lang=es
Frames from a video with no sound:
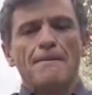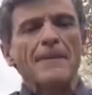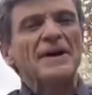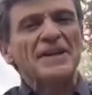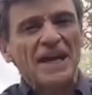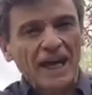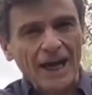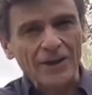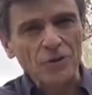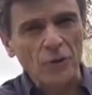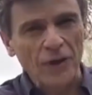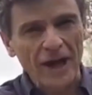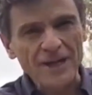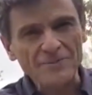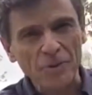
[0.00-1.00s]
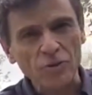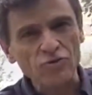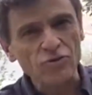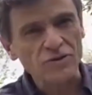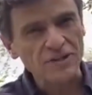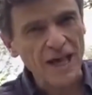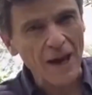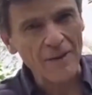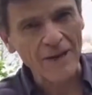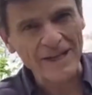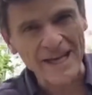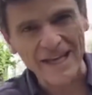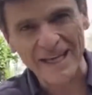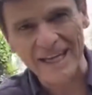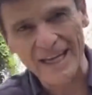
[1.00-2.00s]
Manejando responsable
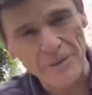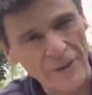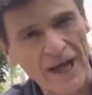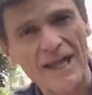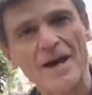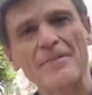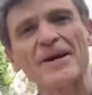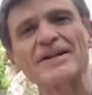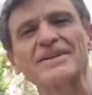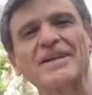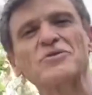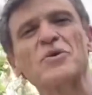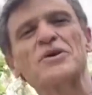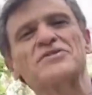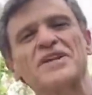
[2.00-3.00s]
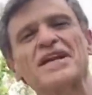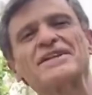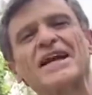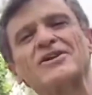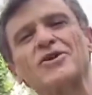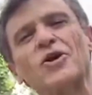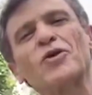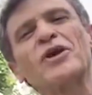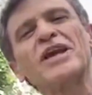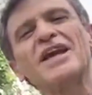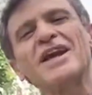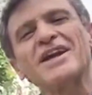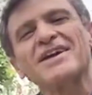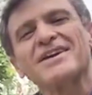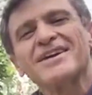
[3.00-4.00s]
y equilibradamente nuestra
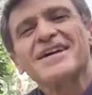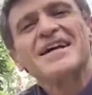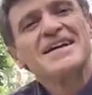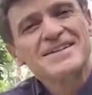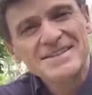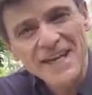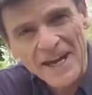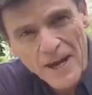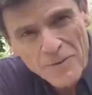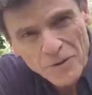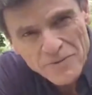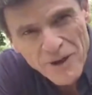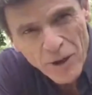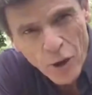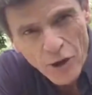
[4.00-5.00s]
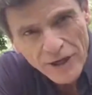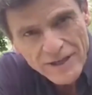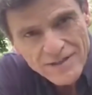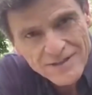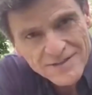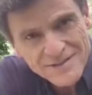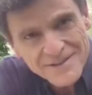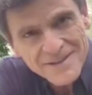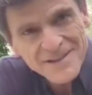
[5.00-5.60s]
tecnología, seremos mejores